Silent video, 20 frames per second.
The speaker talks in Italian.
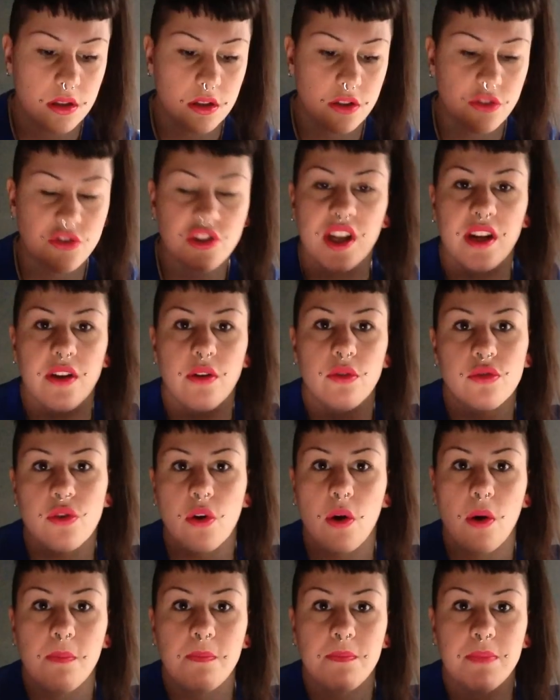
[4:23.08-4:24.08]
Ce cioè ne ho
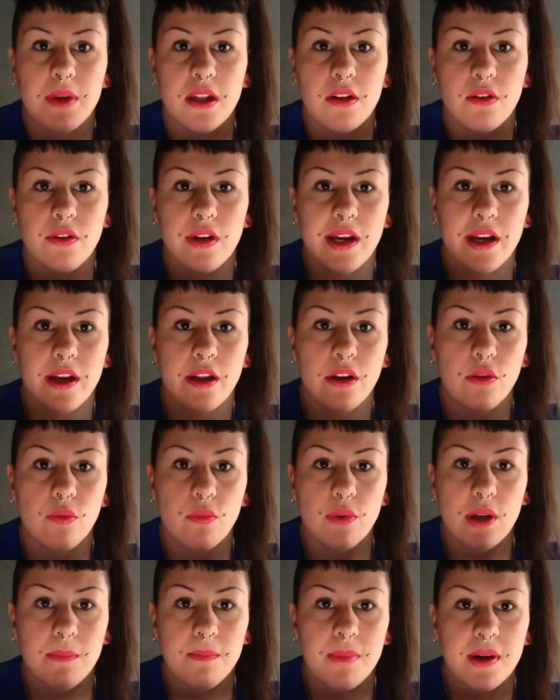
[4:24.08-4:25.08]
troppe, non è che ne ho
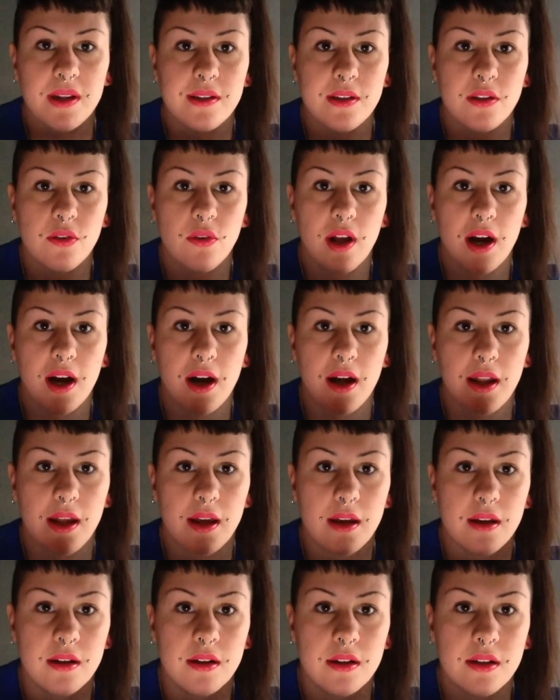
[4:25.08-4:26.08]
una in
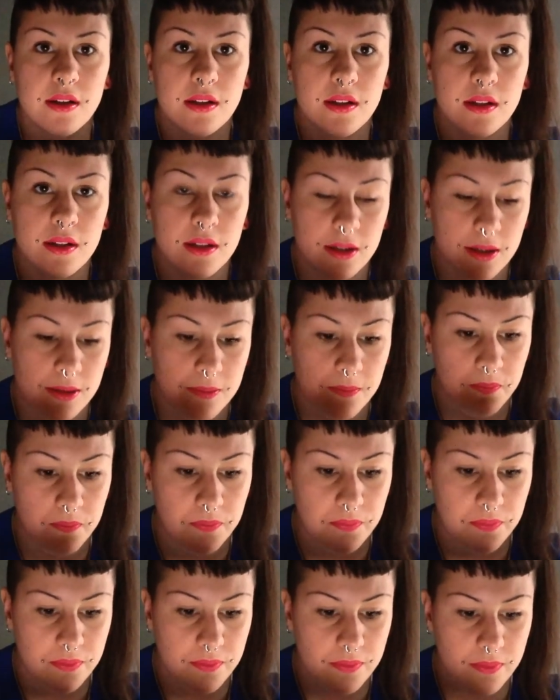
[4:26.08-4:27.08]
particolare
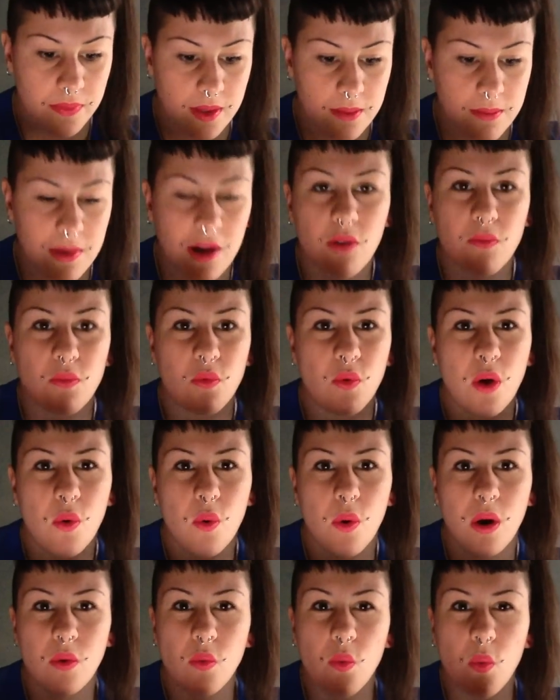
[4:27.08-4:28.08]
ma comunque
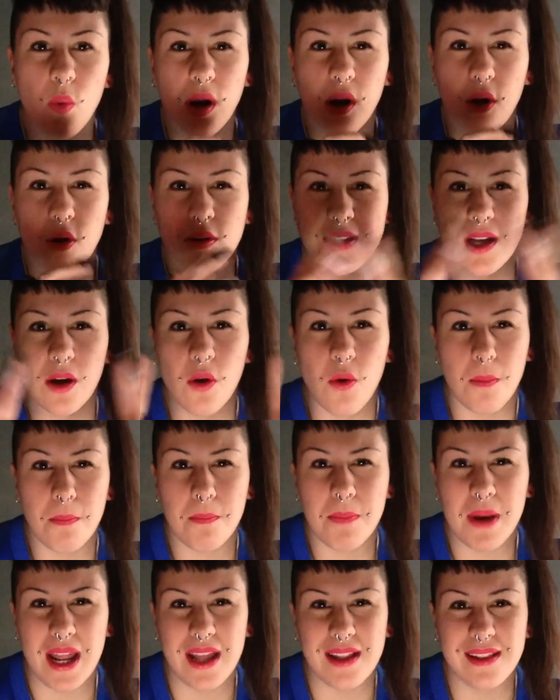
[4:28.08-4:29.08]
qualunque cosa
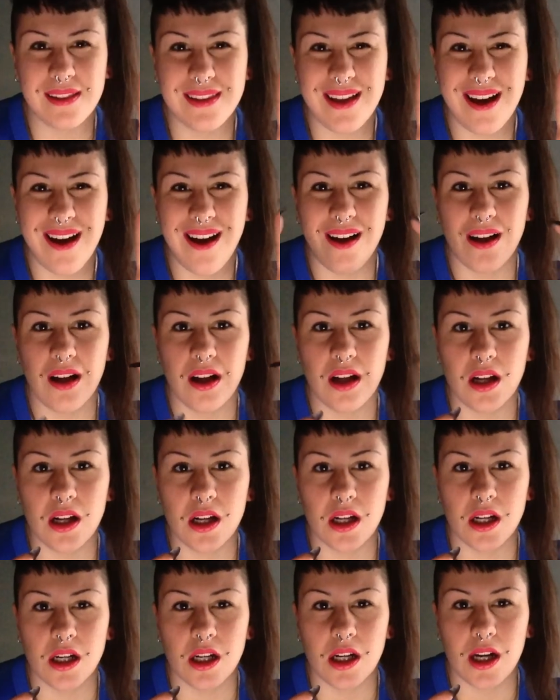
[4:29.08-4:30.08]
comprenda
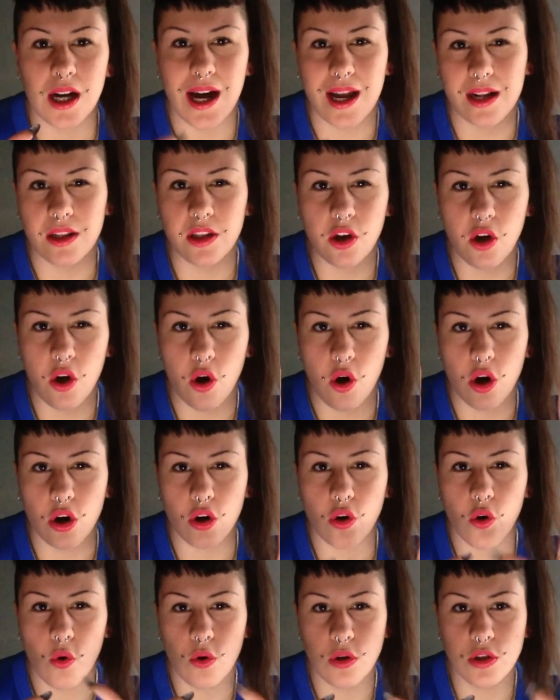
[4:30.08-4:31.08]

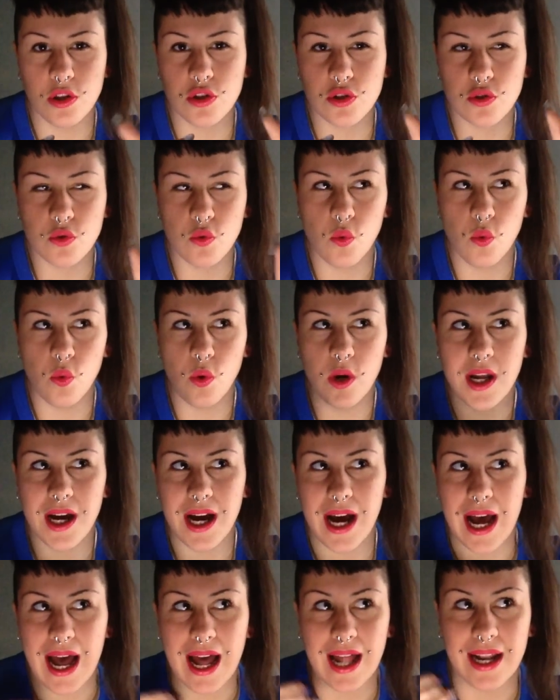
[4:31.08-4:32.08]
hardcore, old school,
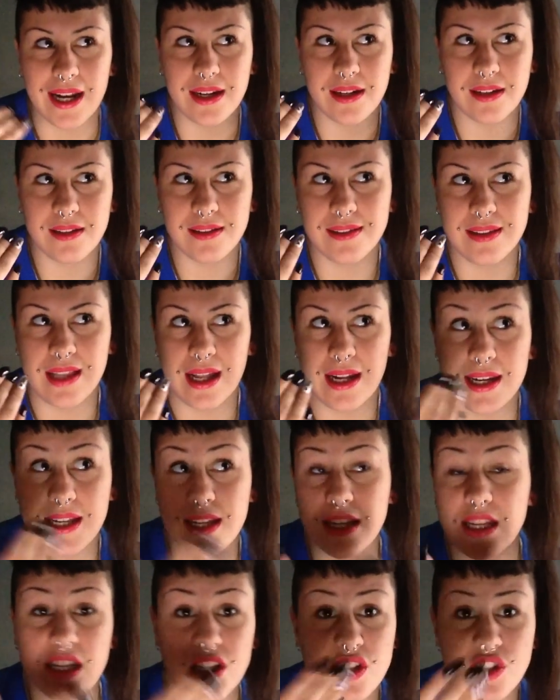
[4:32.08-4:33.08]
an,
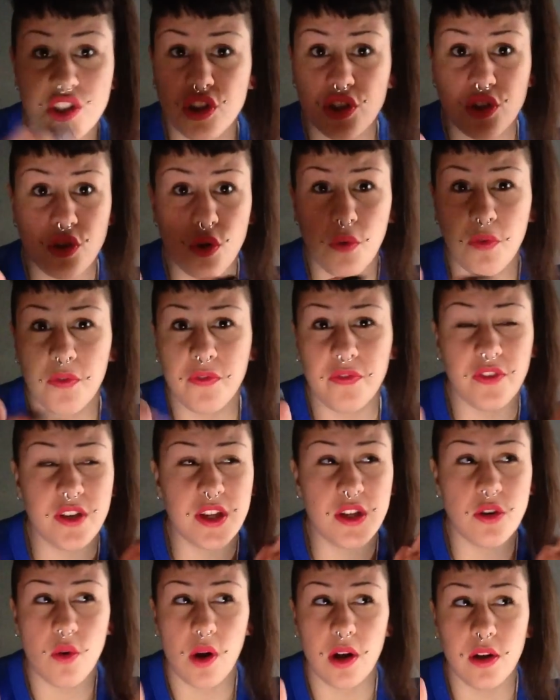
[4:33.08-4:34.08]
dall'inizio
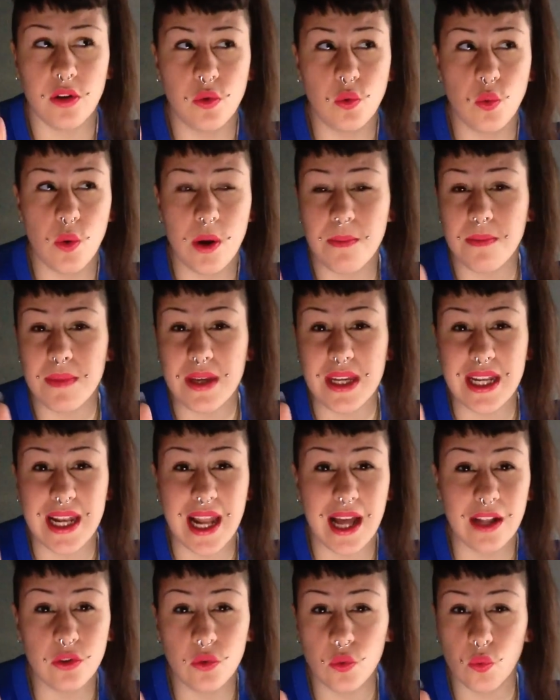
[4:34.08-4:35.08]
fino al
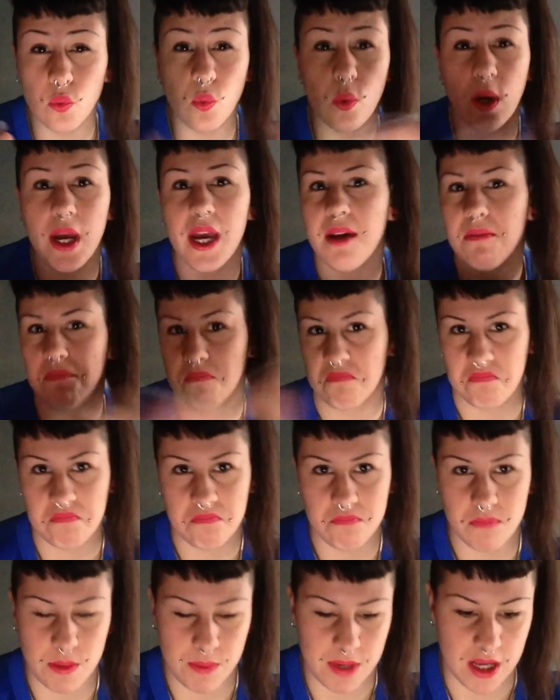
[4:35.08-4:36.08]
2002,
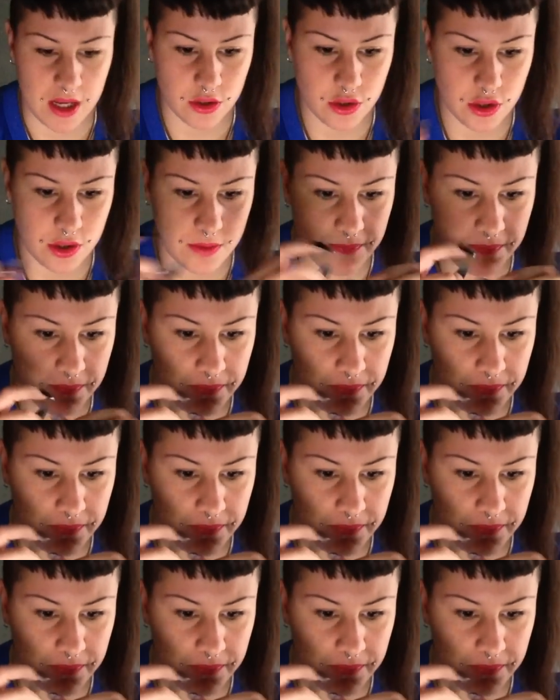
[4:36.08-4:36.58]
mi piace.